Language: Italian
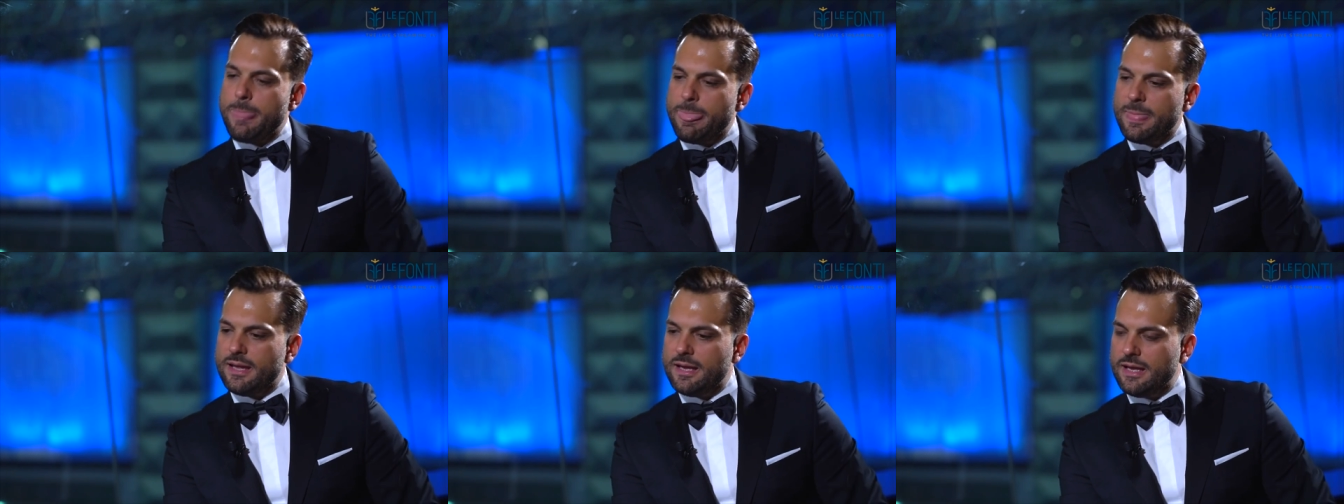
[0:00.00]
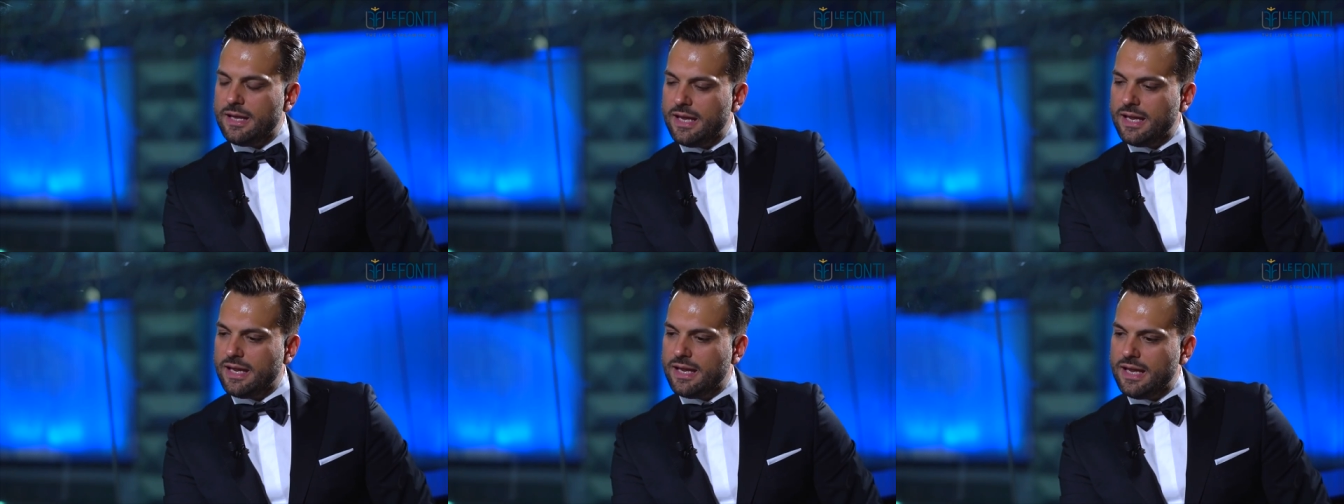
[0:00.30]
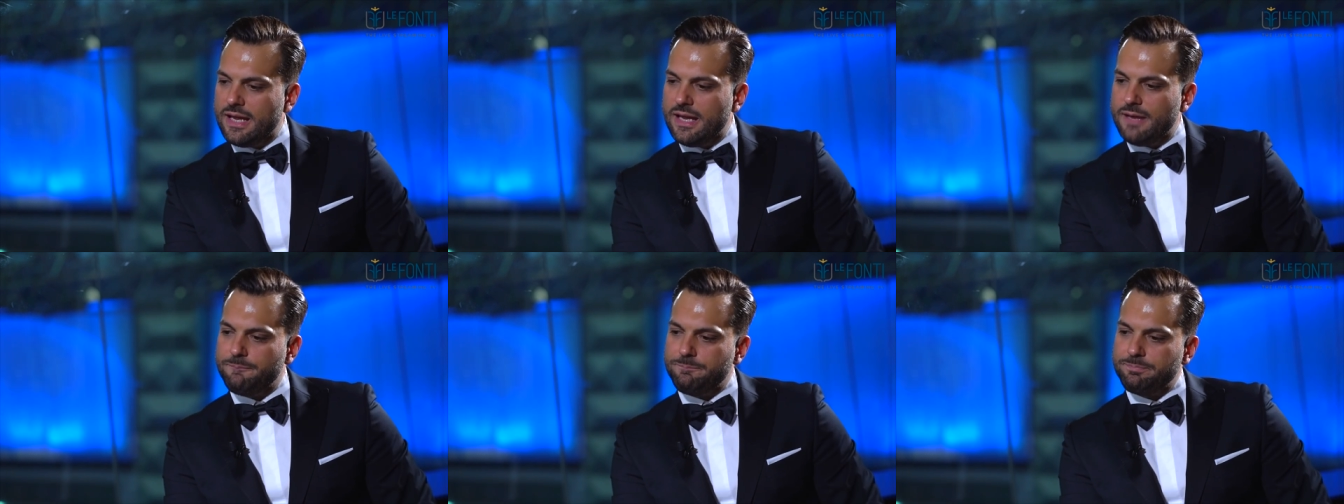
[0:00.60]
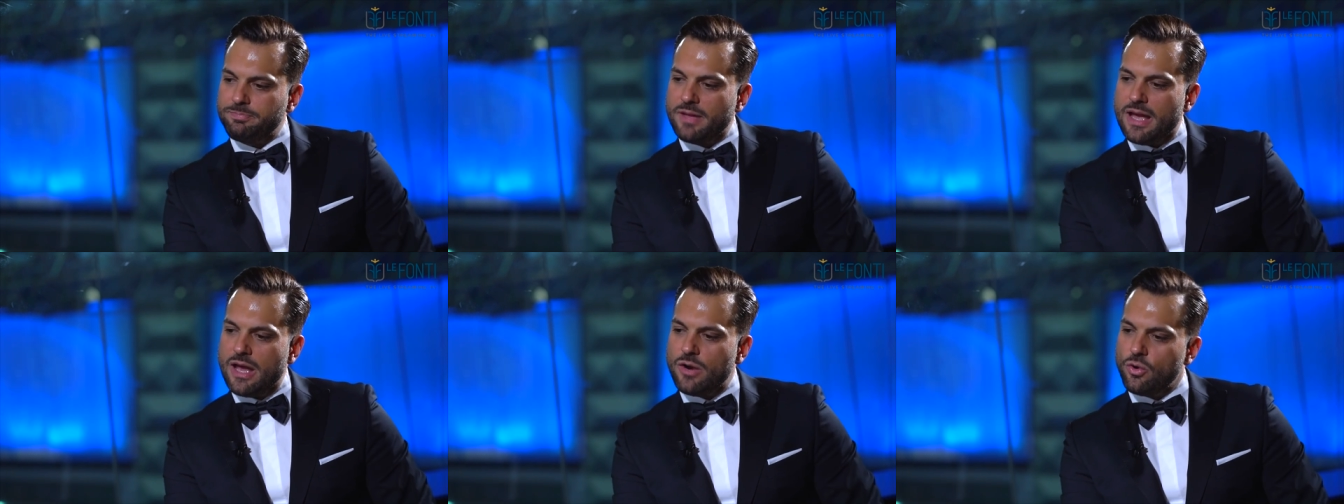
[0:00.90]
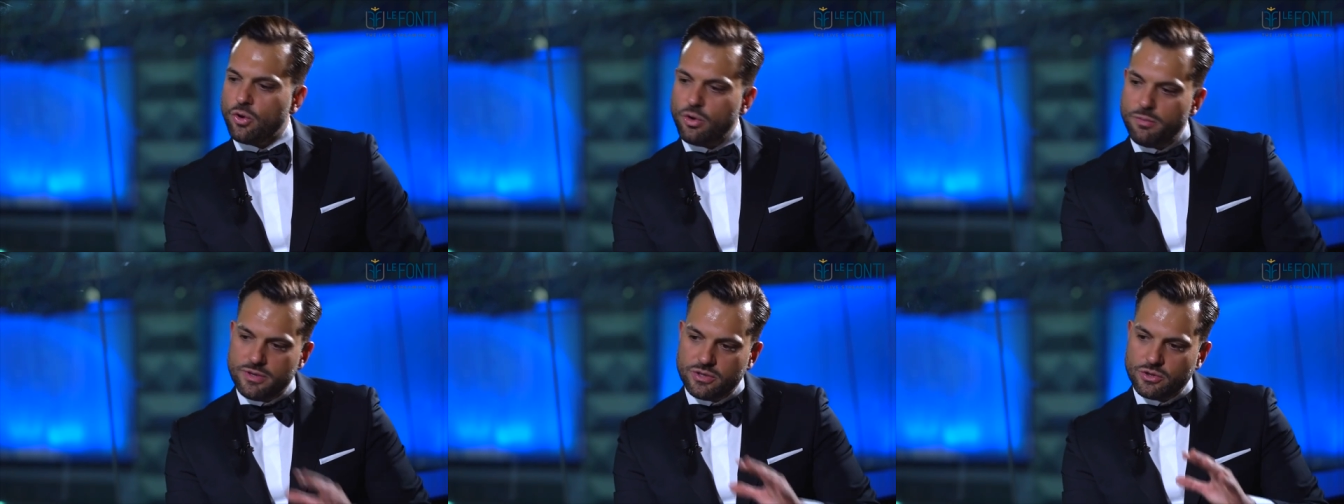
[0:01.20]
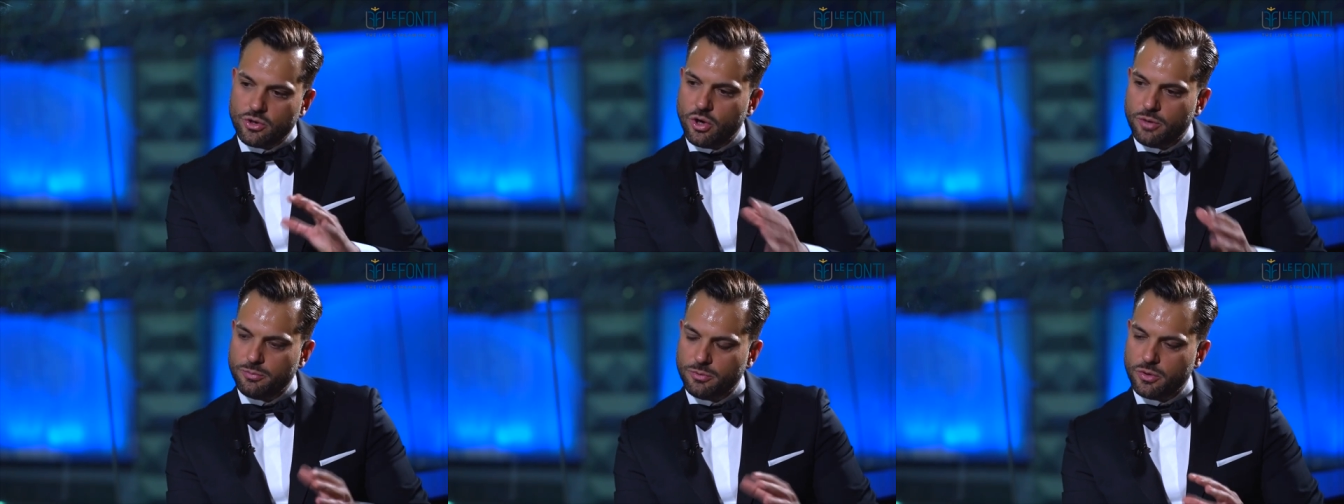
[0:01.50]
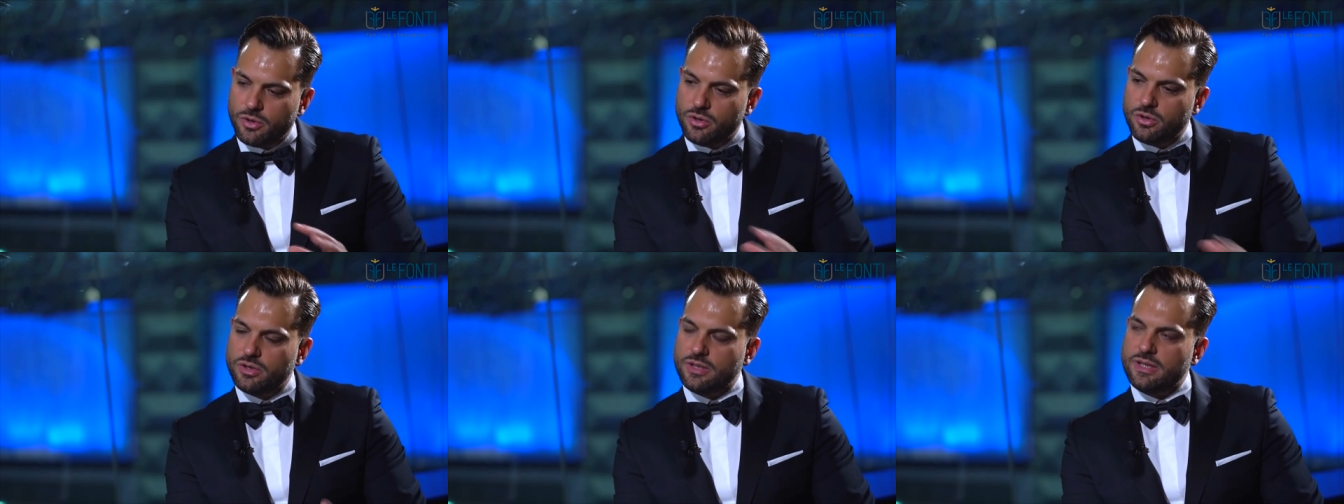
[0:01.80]
eh, e che mh, mm, hanno come
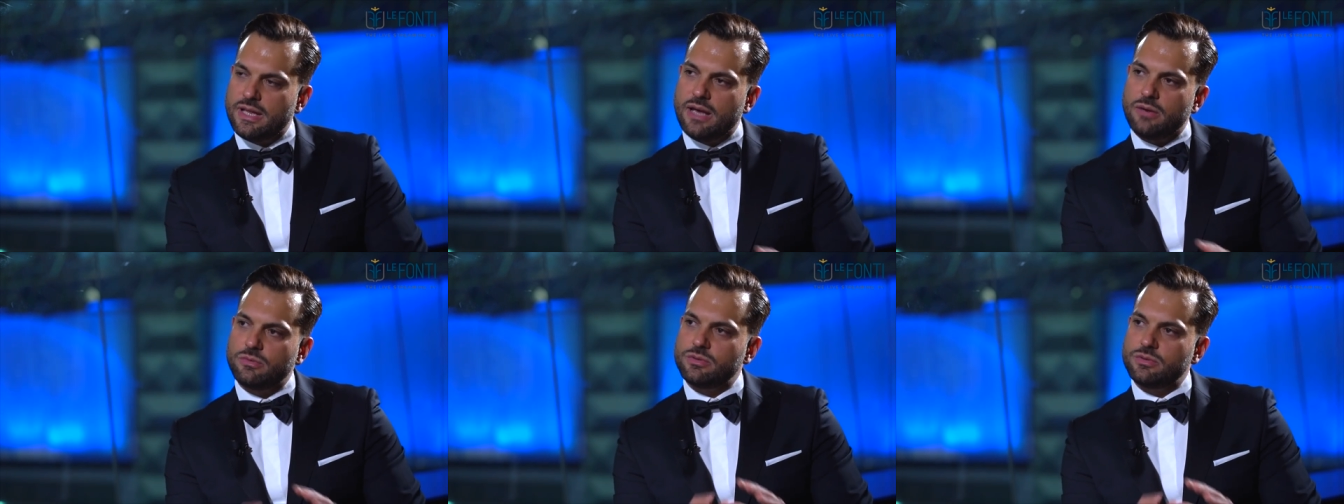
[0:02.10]
scopo quello di dare